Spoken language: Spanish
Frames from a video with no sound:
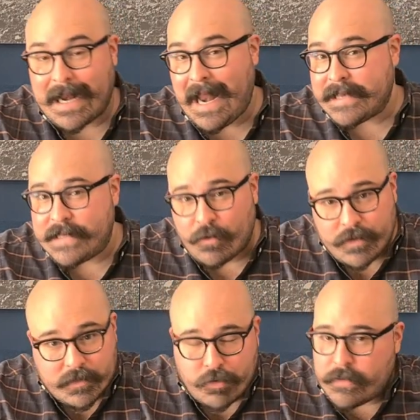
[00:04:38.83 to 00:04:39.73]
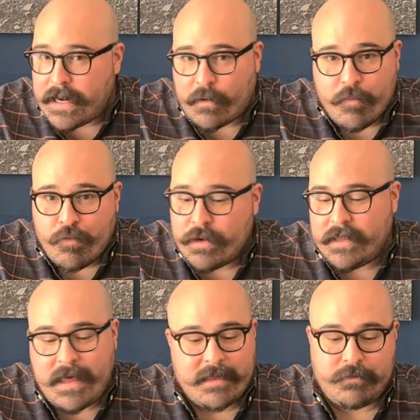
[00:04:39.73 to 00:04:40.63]
clásico dentro de la
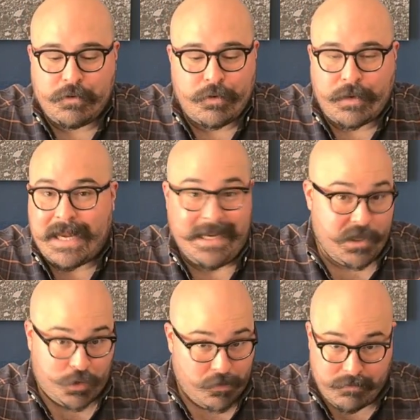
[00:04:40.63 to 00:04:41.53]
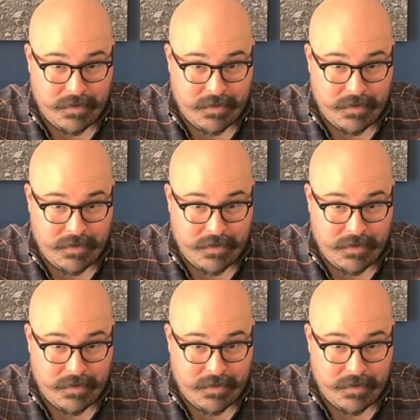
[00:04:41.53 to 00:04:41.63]
comunidad, yo creo que nicho,